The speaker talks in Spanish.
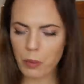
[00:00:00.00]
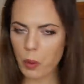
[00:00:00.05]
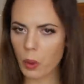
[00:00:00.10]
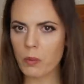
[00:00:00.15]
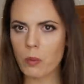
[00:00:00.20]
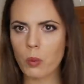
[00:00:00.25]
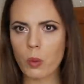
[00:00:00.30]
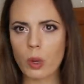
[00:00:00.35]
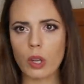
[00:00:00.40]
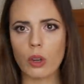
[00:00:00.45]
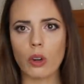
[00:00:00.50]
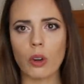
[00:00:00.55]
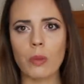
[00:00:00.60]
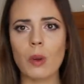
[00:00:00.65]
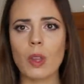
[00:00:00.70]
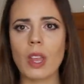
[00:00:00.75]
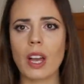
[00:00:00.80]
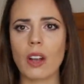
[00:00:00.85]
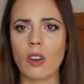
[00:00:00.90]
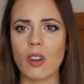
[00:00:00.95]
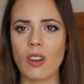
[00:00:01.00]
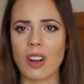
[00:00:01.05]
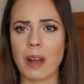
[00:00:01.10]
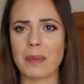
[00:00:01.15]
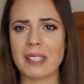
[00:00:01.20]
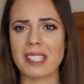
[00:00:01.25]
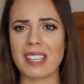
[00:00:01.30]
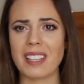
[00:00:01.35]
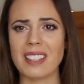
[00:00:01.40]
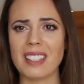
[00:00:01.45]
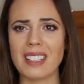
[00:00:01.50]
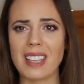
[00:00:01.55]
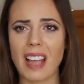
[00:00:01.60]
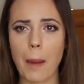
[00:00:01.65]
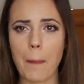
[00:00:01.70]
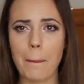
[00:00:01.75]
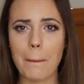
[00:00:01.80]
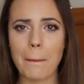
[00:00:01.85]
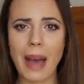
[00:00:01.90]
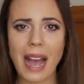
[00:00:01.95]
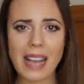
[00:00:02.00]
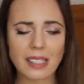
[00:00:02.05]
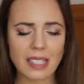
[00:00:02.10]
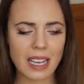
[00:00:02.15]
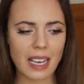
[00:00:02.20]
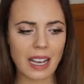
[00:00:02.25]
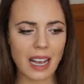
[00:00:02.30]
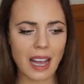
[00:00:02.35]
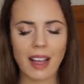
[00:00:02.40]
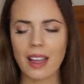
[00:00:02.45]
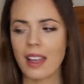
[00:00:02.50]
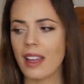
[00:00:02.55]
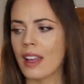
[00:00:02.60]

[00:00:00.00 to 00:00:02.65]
voy muy cómoda con camisetitas básicas,